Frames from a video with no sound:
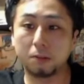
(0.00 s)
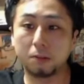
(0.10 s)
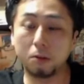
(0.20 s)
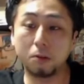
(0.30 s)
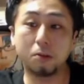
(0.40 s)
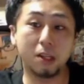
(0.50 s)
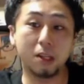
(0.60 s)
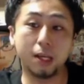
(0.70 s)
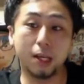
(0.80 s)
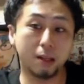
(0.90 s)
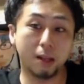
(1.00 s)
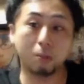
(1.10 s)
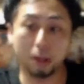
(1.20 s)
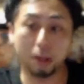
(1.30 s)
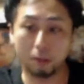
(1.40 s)
どういう人間なの
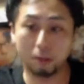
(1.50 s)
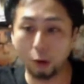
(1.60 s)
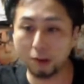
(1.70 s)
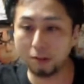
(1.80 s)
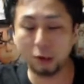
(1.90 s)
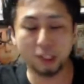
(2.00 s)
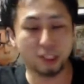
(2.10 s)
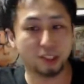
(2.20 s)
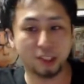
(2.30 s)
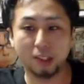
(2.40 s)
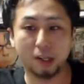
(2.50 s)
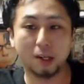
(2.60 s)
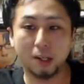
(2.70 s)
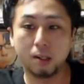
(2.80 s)
かだよ。俺はそれしか信じないから。